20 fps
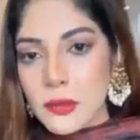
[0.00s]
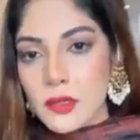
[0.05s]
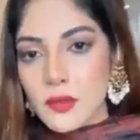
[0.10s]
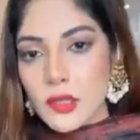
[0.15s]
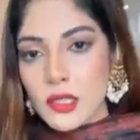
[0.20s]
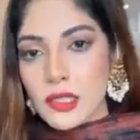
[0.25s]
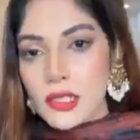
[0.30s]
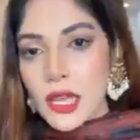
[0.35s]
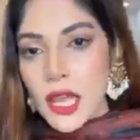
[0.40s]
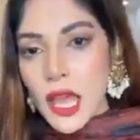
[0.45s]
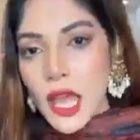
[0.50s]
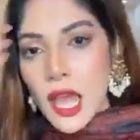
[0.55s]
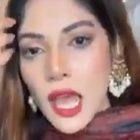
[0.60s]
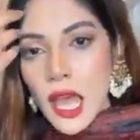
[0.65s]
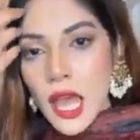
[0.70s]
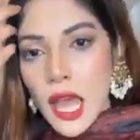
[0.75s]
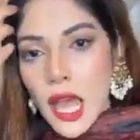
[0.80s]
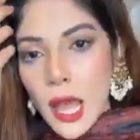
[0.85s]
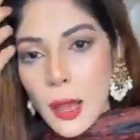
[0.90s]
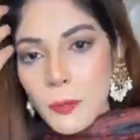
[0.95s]
টাকা দামের ড্রেস
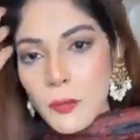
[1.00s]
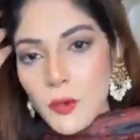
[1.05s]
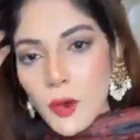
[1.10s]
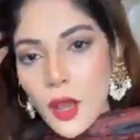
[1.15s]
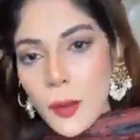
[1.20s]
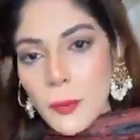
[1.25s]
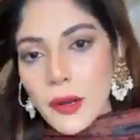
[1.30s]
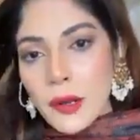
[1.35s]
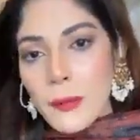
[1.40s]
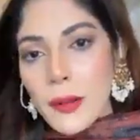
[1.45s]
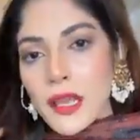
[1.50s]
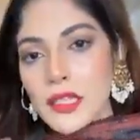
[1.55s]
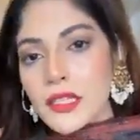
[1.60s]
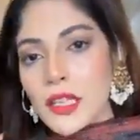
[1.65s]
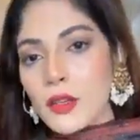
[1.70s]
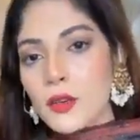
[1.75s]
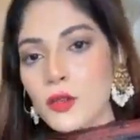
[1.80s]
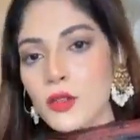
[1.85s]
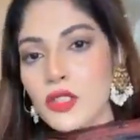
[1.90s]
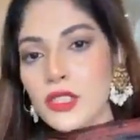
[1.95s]
আপু আমার
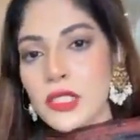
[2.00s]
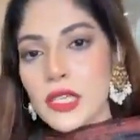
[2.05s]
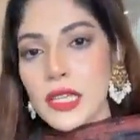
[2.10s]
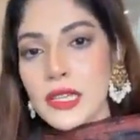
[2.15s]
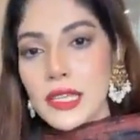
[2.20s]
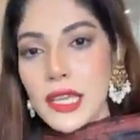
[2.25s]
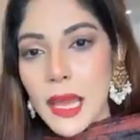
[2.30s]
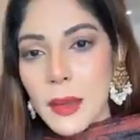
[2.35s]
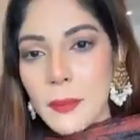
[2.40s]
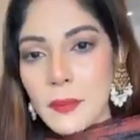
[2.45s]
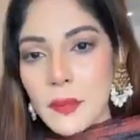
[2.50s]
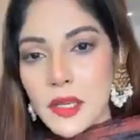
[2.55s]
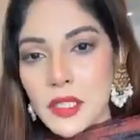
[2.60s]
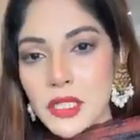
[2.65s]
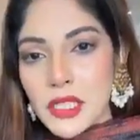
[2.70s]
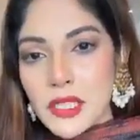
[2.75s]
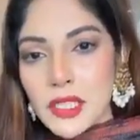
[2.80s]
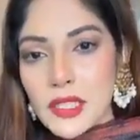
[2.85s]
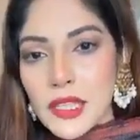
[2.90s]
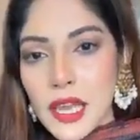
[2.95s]
বাসা কুষ্টিয়াতে
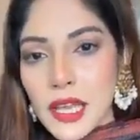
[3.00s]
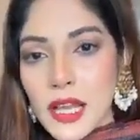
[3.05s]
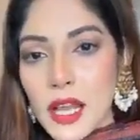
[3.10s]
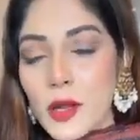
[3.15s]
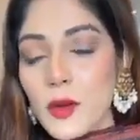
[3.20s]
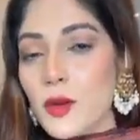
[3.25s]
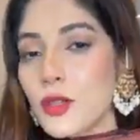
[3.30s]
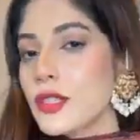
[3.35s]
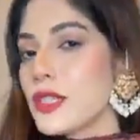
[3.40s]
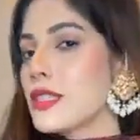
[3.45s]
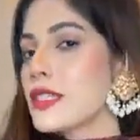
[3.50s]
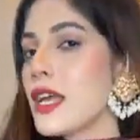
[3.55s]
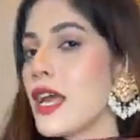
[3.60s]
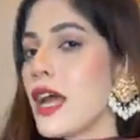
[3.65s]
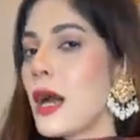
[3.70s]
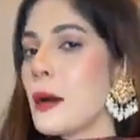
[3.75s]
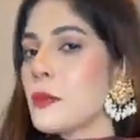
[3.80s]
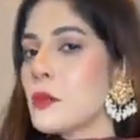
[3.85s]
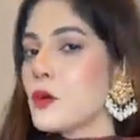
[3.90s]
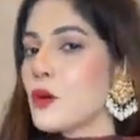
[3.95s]
আপনার সাথে দেখা করতে
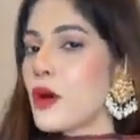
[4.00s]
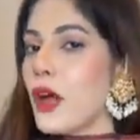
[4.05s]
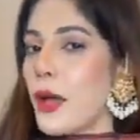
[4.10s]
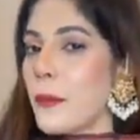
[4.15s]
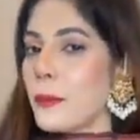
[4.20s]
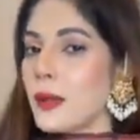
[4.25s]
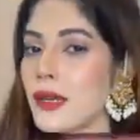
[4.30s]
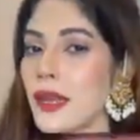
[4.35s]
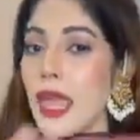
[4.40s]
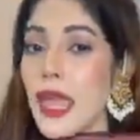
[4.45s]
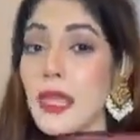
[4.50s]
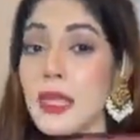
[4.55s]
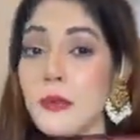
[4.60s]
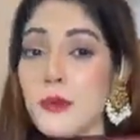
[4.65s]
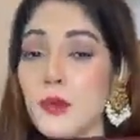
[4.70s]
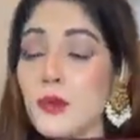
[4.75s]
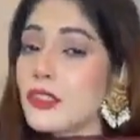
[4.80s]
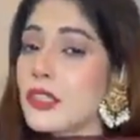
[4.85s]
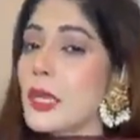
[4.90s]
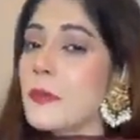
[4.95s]
চায় আপু আমার এই
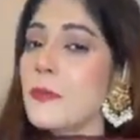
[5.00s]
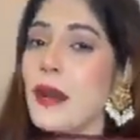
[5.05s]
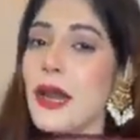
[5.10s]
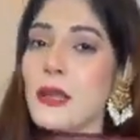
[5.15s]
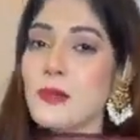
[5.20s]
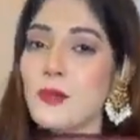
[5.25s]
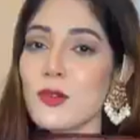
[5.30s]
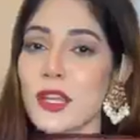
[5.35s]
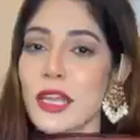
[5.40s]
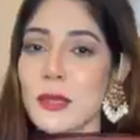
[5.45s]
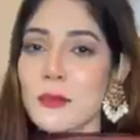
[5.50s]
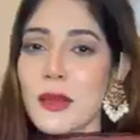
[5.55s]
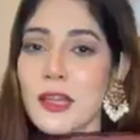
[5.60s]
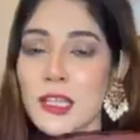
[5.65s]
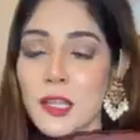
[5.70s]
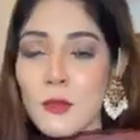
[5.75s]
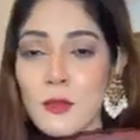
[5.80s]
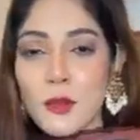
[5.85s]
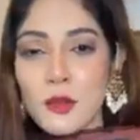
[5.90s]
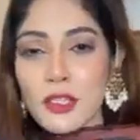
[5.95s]
মুহূর্তে পারবো না
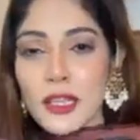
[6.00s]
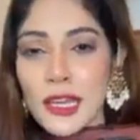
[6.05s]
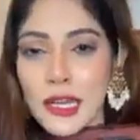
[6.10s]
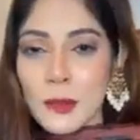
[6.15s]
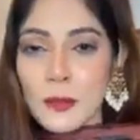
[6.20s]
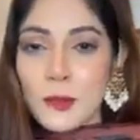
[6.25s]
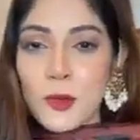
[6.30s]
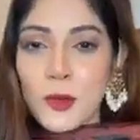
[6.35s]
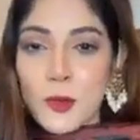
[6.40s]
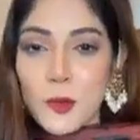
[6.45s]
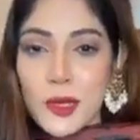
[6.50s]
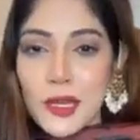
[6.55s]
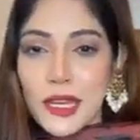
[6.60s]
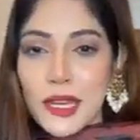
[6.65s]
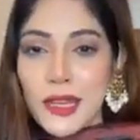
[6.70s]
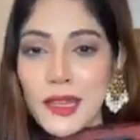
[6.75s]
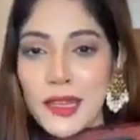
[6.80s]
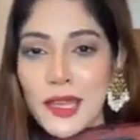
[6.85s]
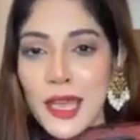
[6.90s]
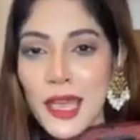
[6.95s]
এবার কেউ মন খারাপ করবেন
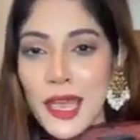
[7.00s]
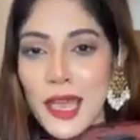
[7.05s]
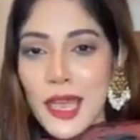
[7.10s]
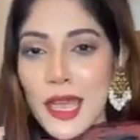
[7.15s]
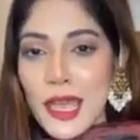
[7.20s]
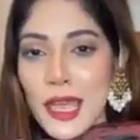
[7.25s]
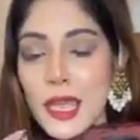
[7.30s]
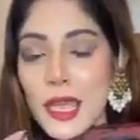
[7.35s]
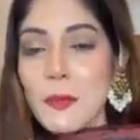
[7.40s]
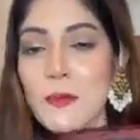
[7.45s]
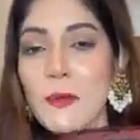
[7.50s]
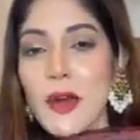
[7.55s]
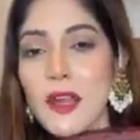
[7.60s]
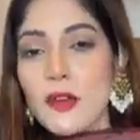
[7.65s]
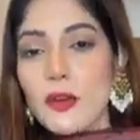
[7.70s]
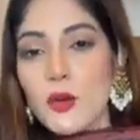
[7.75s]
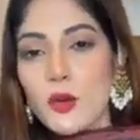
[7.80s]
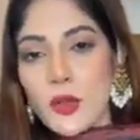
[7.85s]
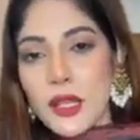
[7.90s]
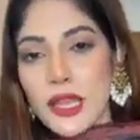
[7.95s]
না
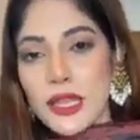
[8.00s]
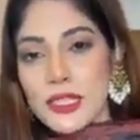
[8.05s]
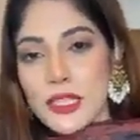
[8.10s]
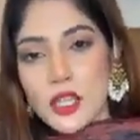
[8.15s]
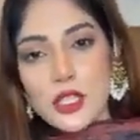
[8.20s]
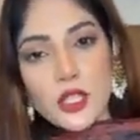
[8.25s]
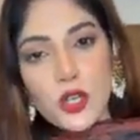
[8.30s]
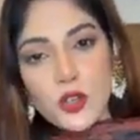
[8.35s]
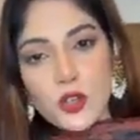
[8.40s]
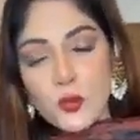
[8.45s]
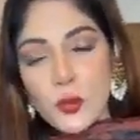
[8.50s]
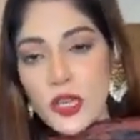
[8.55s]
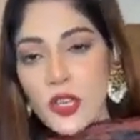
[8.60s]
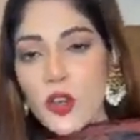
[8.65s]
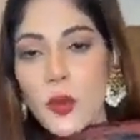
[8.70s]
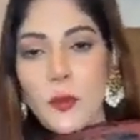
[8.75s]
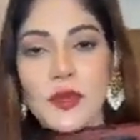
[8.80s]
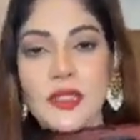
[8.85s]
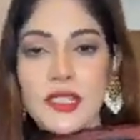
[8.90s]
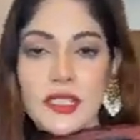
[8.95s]
এরপর ঘুরে এসে
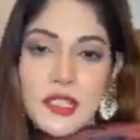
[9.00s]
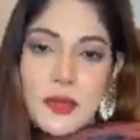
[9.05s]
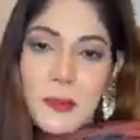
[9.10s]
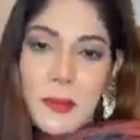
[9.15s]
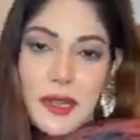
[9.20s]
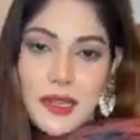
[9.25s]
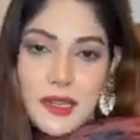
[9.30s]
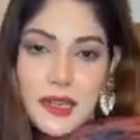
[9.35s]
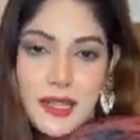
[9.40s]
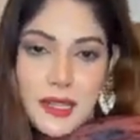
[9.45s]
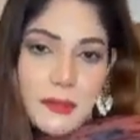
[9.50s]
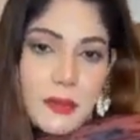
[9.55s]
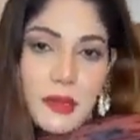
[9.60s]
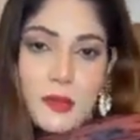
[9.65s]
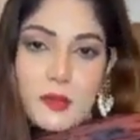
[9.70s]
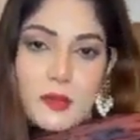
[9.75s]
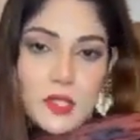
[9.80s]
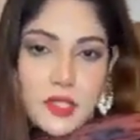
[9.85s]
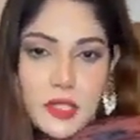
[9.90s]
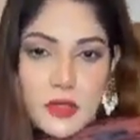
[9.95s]
শোরুমেও আমি যেতে পারি না
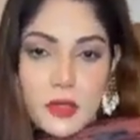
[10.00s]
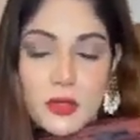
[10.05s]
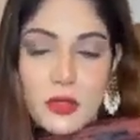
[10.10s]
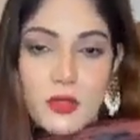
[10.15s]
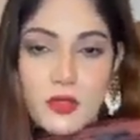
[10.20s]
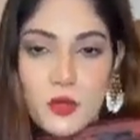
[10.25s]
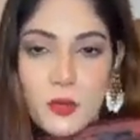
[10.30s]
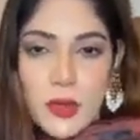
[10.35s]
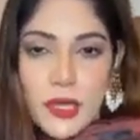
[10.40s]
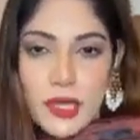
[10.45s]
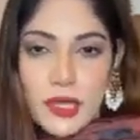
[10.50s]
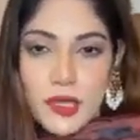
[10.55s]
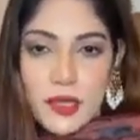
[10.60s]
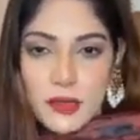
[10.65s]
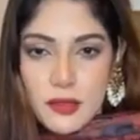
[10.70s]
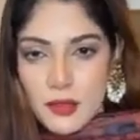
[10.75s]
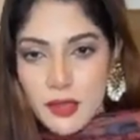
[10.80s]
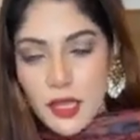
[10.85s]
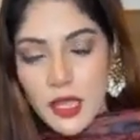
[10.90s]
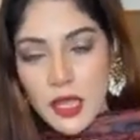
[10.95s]
এবার বুঝছেন শোরুমে